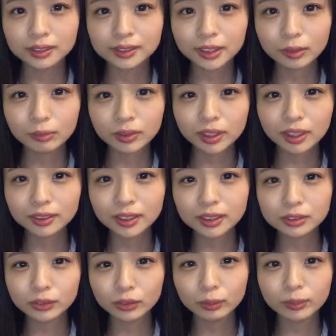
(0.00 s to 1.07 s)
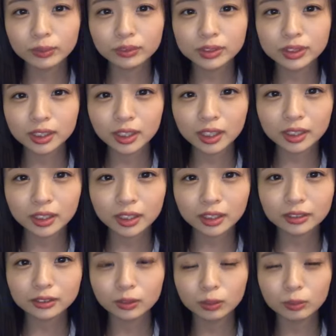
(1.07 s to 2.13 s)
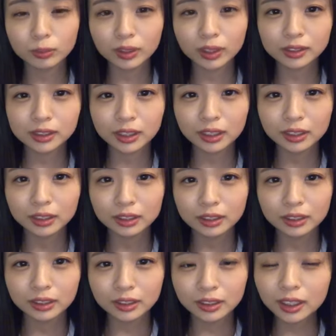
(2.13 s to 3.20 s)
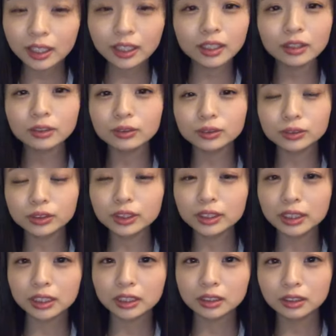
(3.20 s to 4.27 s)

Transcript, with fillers: さあまだ二十歳のコメントしきれてなくてごめんなさいいやいやゆっくり